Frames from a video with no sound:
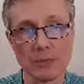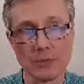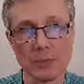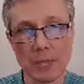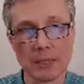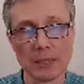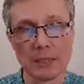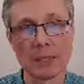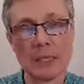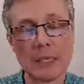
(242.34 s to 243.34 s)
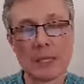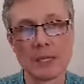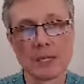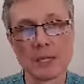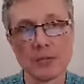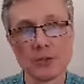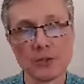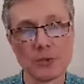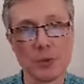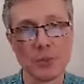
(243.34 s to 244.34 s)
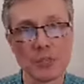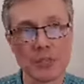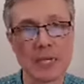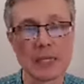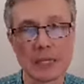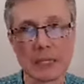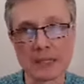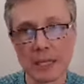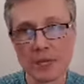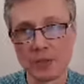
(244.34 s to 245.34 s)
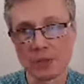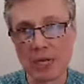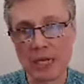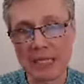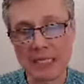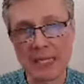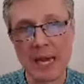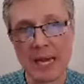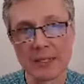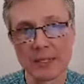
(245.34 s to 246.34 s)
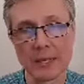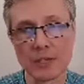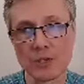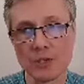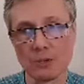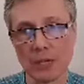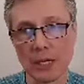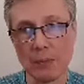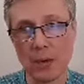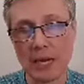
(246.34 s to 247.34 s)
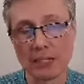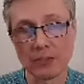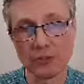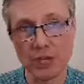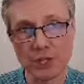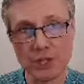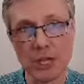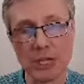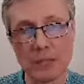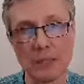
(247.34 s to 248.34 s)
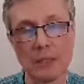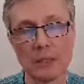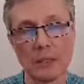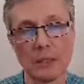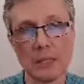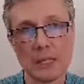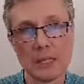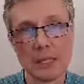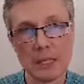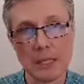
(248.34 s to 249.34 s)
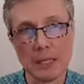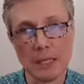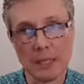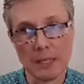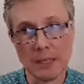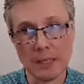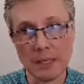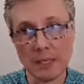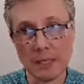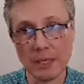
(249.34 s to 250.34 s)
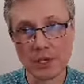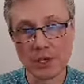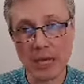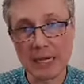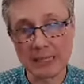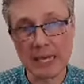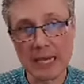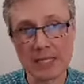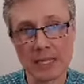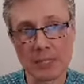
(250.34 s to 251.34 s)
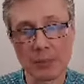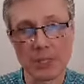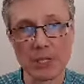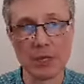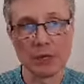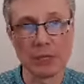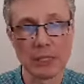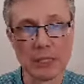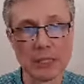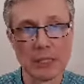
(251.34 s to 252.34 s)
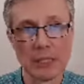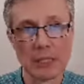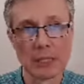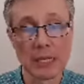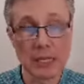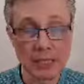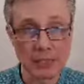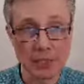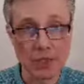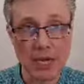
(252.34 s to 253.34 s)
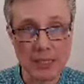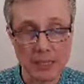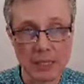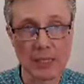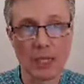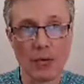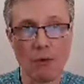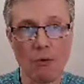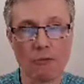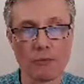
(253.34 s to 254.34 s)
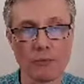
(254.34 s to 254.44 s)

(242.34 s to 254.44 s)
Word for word: внимательно исследующему Писание. Когда речь идет о раскаянии, речь идет об отвращении а, или же отказе от определенных каких-то частных грехов.